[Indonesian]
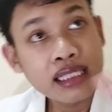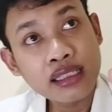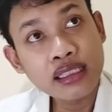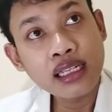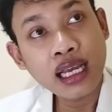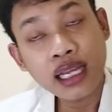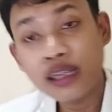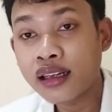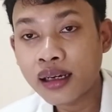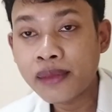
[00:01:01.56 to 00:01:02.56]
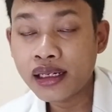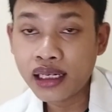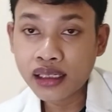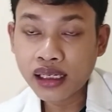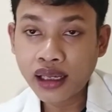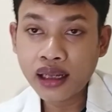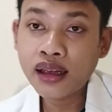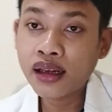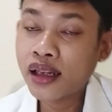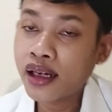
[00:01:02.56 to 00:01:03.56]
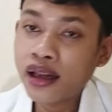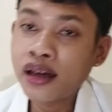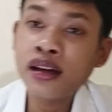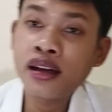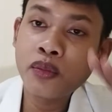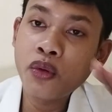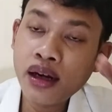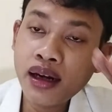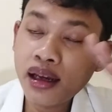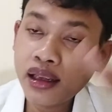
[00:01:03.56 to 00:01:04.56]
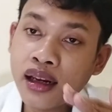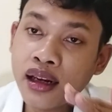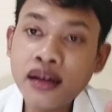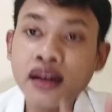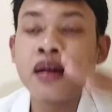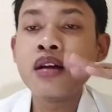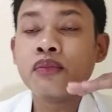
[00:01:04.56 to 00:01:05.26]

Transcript: silsilah Anda, baik dari kakek Anda, nenek Anda, ibu Anda, ayah Anda,